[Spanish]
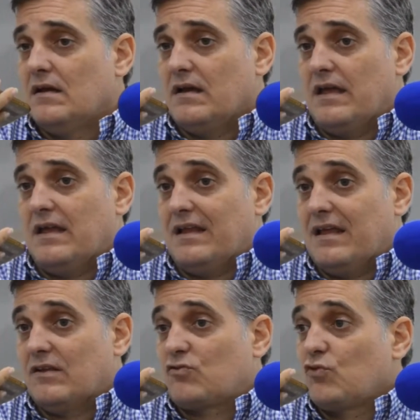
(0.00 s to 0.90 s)
eh,
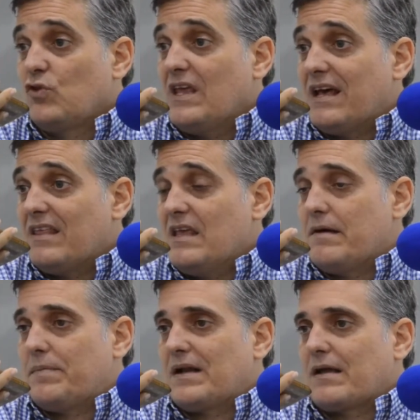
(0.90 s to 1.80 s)
eh, su día a
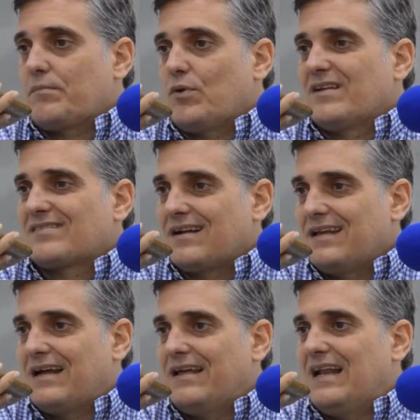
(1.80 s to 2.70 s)
día, para que puedan
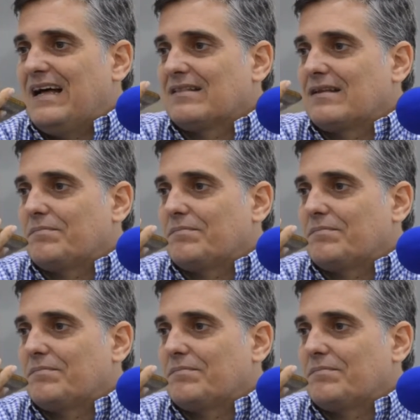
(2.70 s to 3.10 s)
salir adelante,